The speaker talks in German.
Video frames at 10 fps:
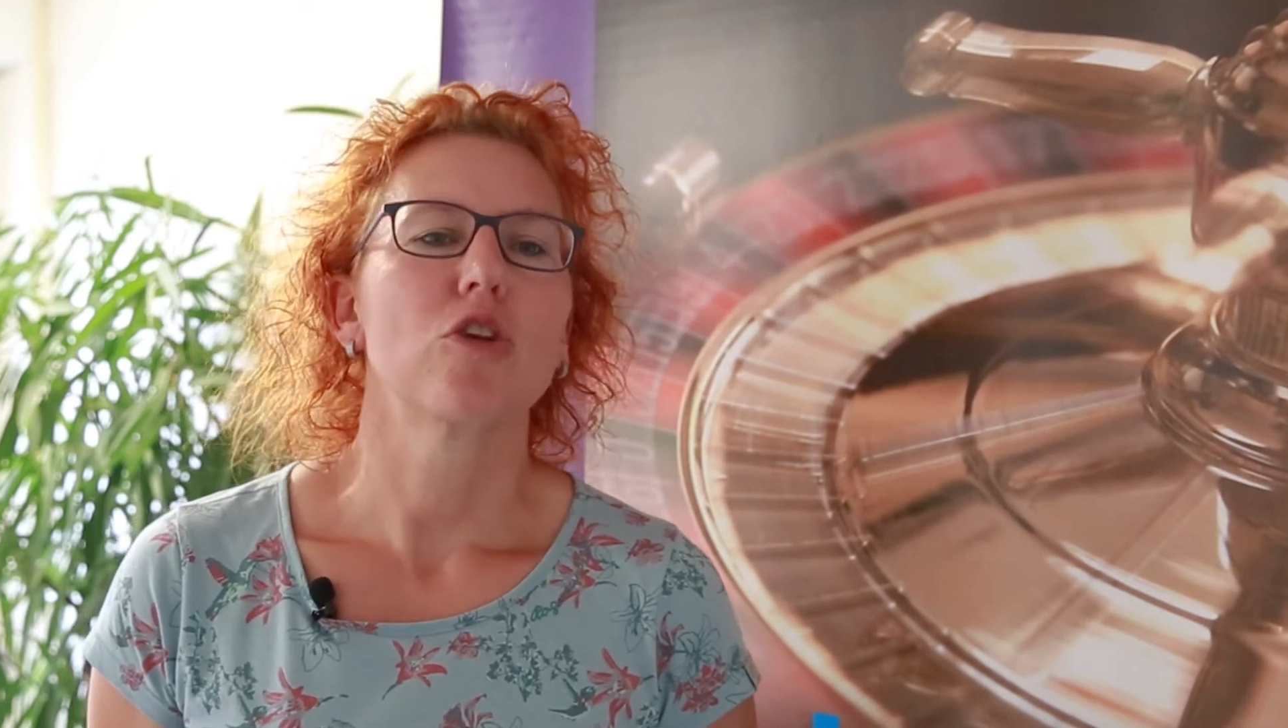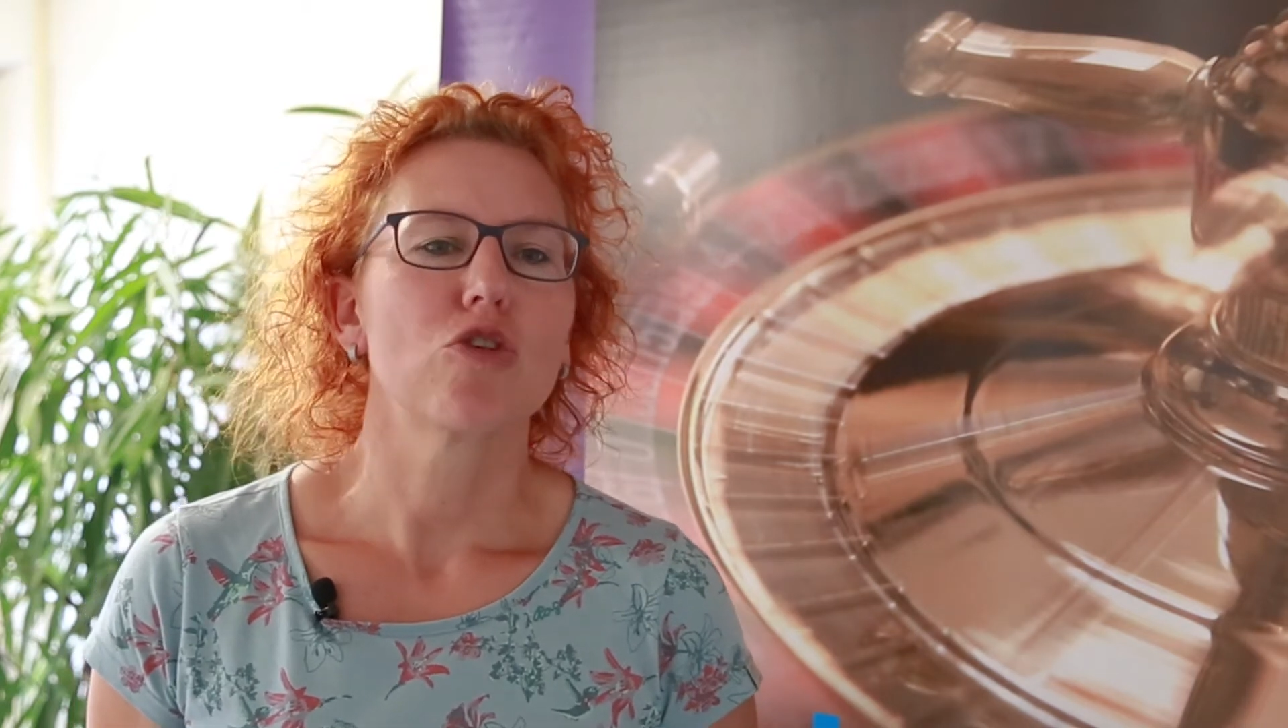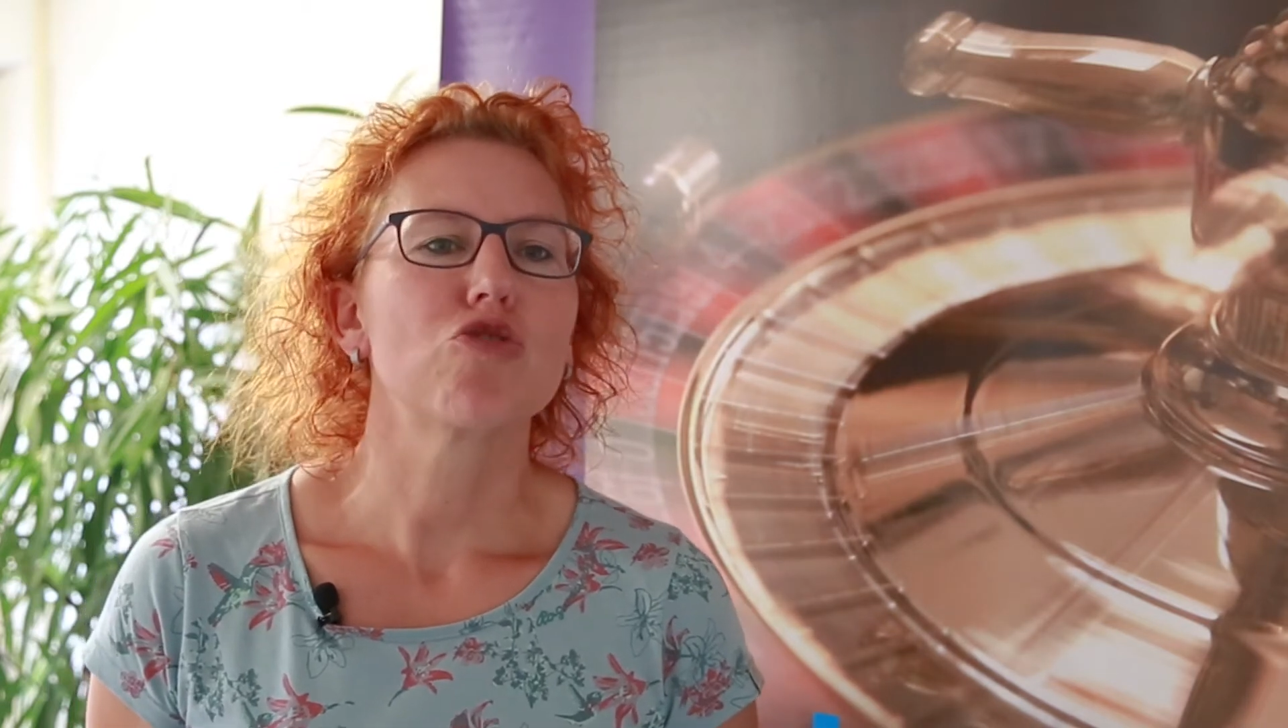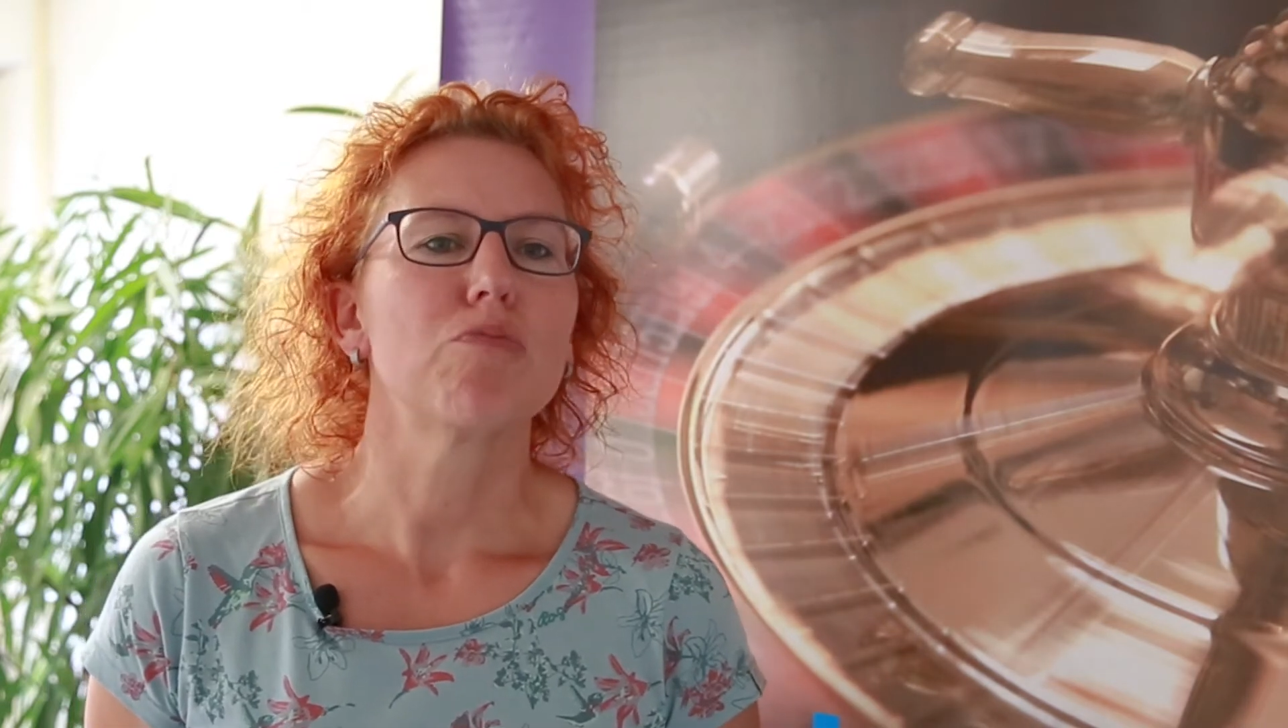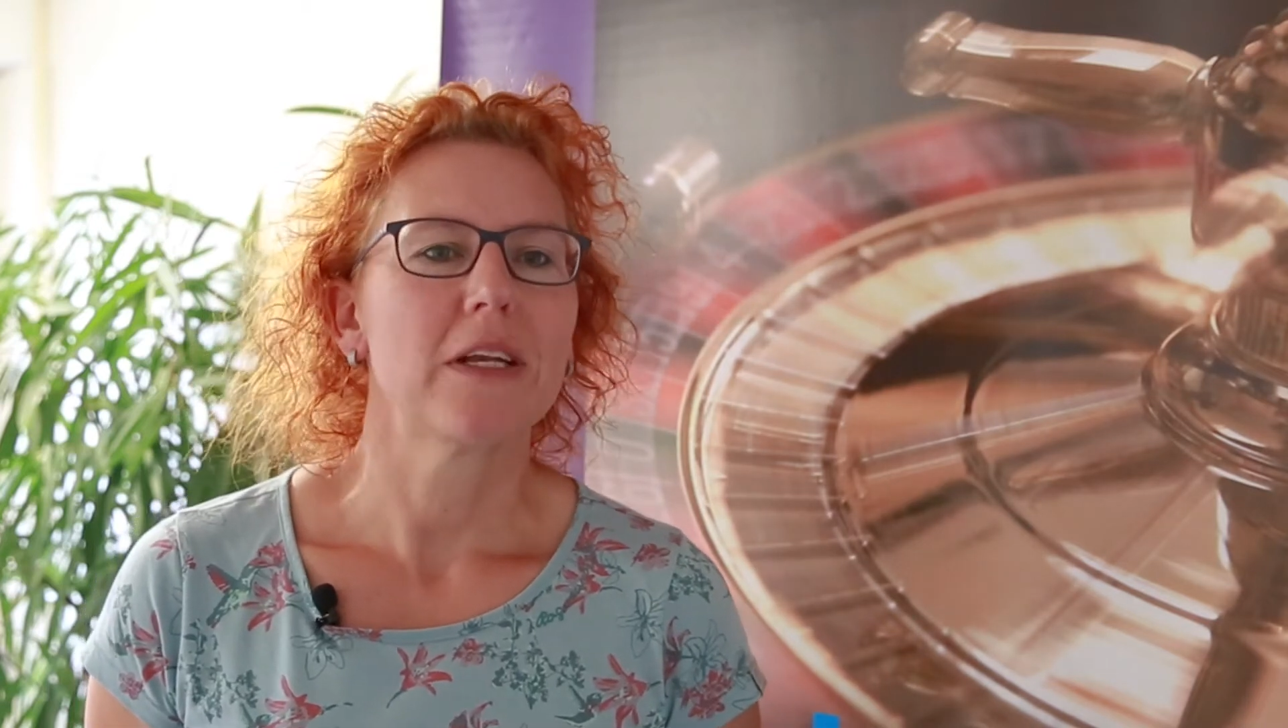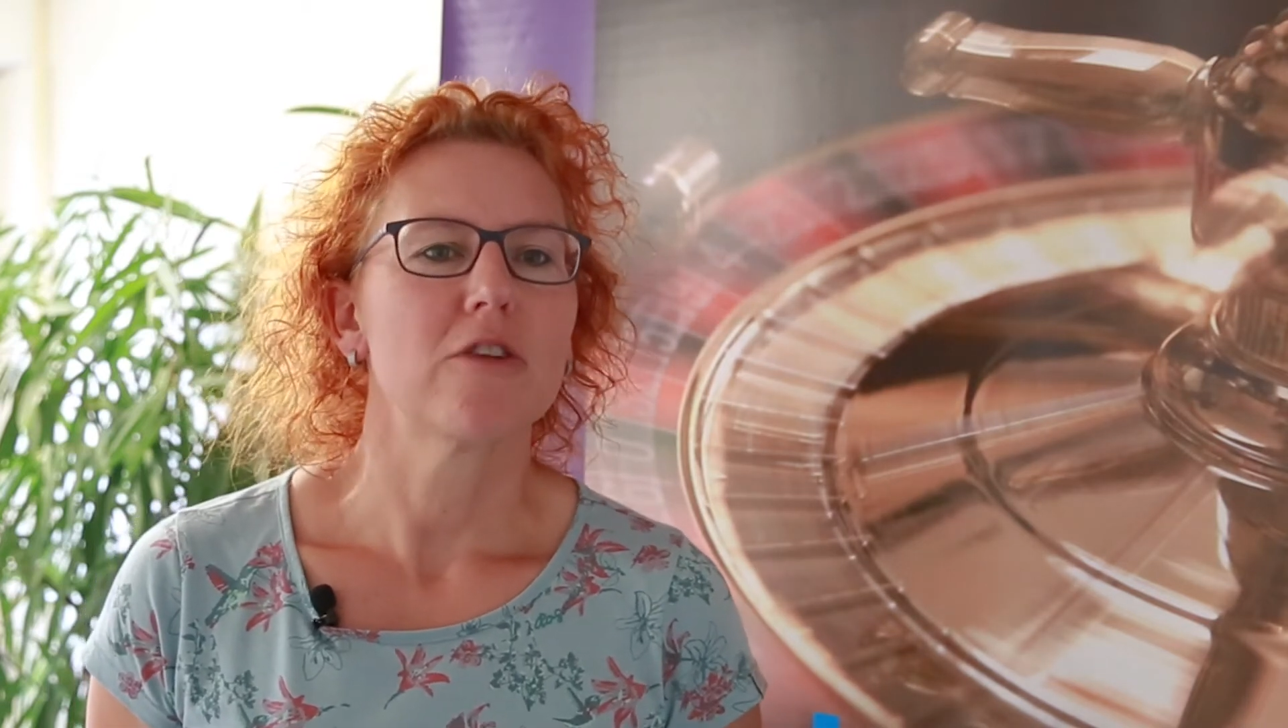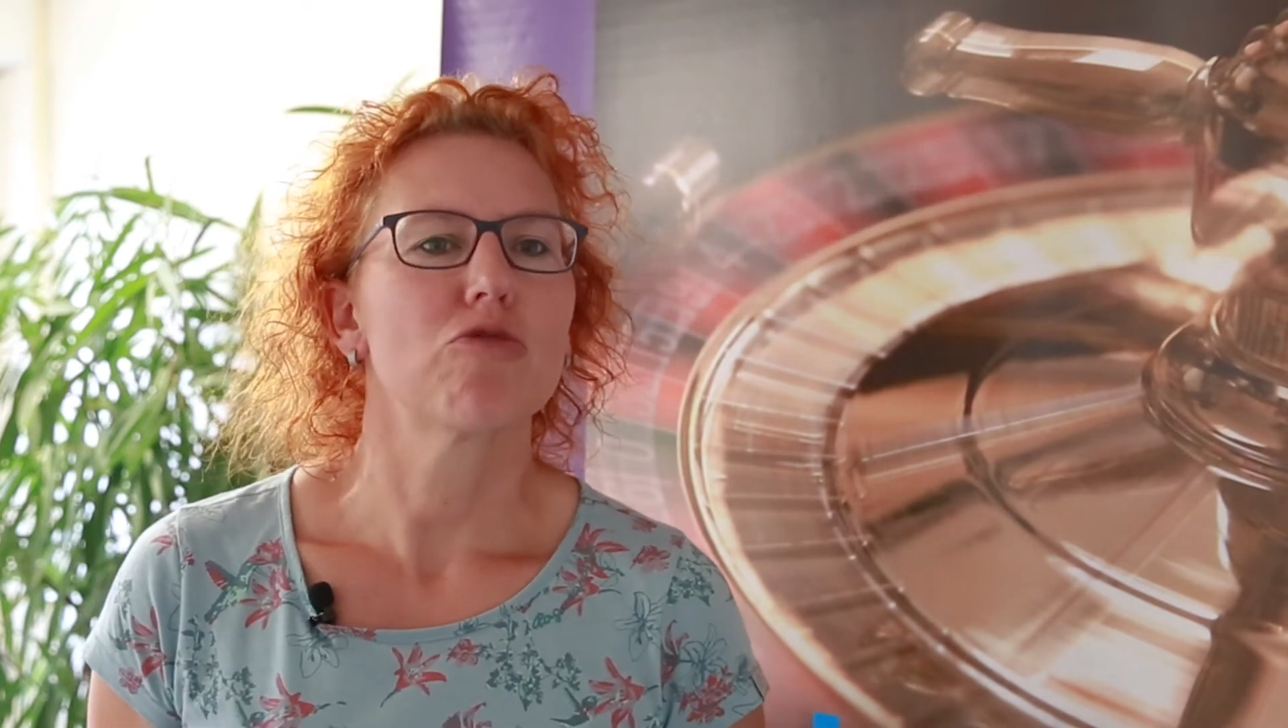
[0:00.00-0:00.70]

Glücksspiele